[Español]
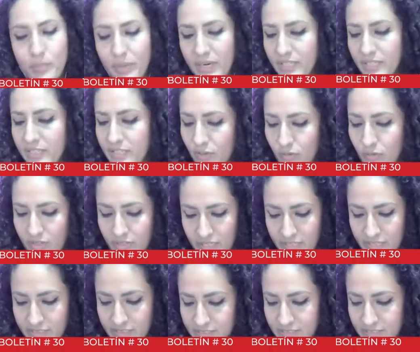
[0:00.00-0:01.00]
aparte lo
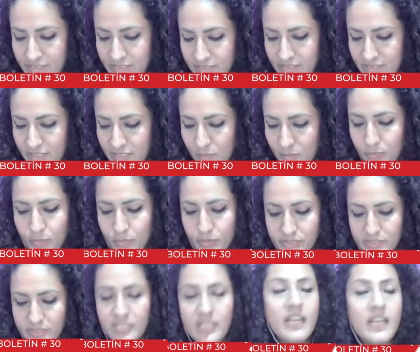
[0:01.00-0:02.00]
que es este,
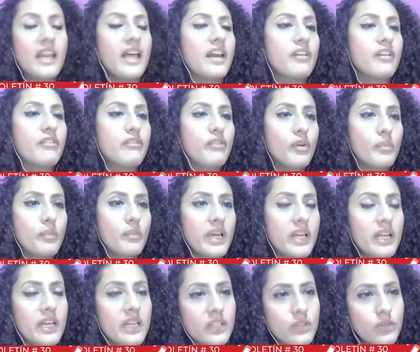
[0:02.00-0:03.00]
pues eh, la
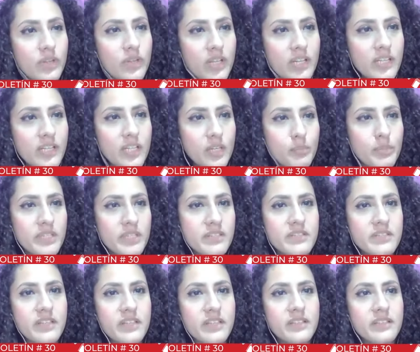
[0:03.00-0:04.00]
reforma electoral del
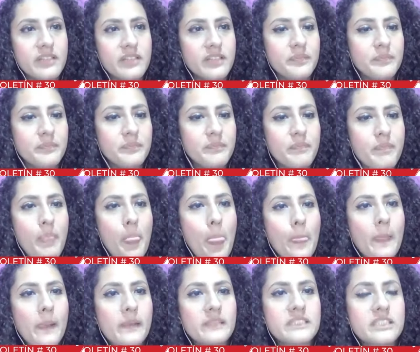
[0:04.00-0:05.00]
presidente.
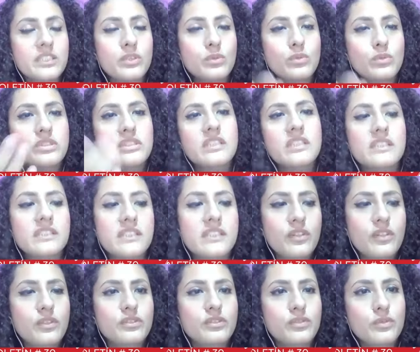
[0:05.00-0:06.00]
Si gustas
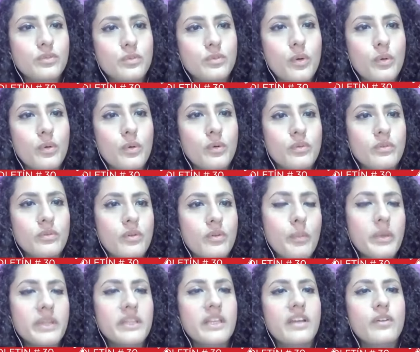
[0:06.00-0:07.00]
darnos tu
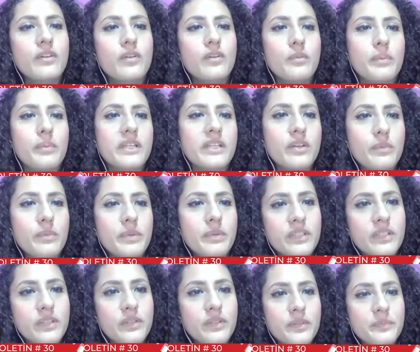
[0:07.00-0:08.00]
comentario, compañero
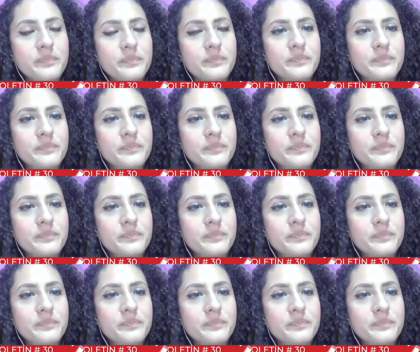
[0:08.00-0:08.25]
Víctor.